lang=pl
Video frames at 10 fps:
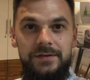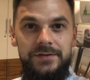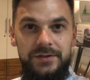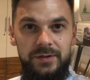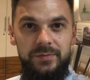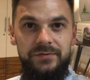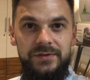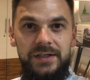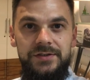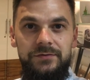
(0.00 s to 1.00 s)
Dzień dobry,
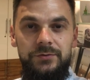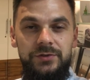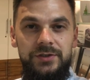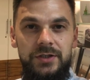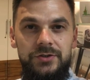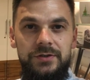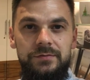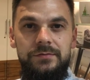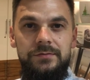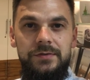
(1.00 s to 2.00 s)
witajcie w dniu
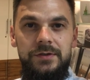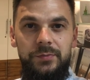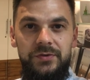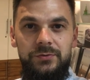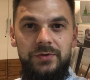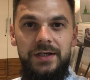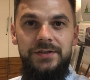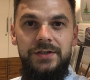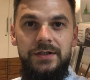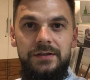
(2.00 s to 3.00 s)
dzisiejszym i
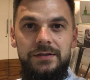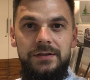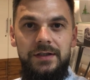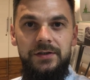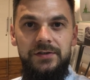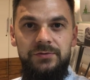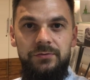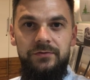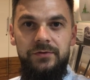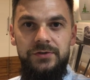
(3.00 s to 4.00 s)
posłuchajcie, jakie
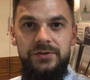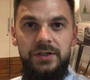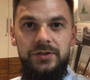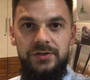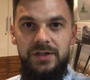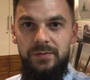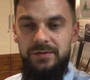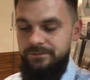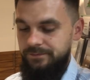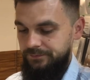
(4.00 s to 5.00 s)
słowo dzisiaj czytamy.
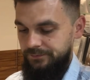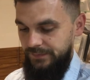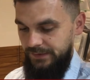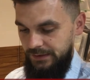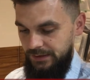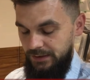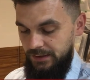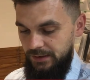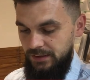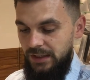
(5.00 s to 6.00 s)

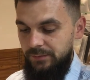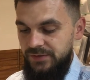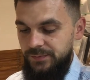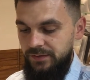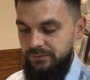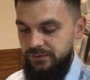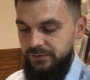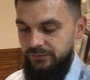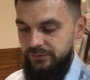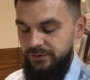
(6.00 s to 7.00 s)
Jam jest Pan Bóg
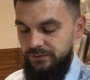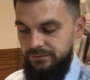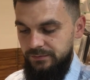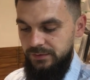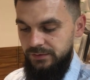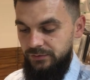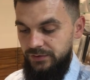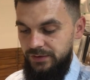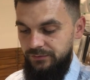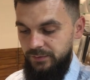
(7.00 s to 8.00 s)
Twój, który
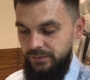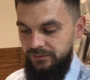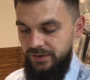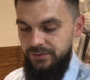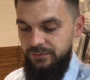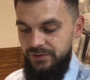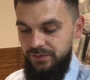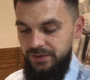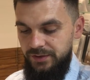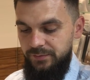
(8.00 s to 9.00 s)
Cię wyprowadził z
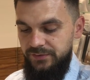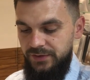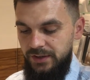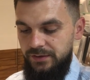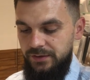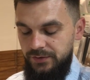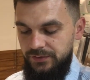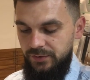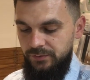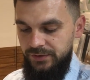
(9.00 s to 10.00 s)
ziemi egipskiej,
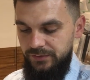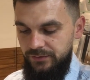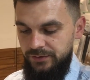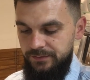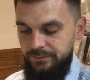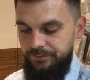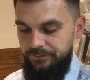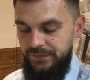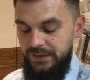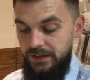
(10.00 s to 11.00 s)
z domu niewoli.
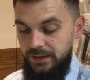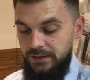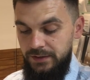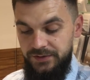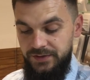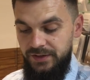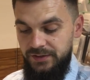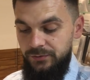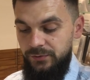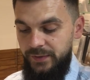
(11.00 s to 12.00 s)
Gdzie
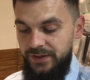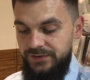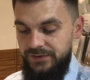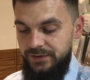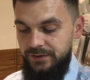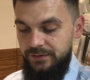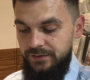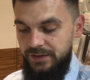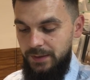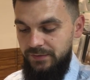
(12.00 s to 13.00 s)
zaś duch Pański,
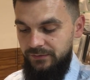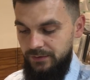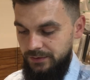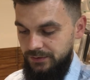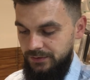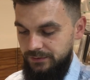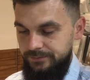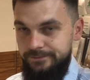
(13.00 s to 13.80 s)
tam wolność.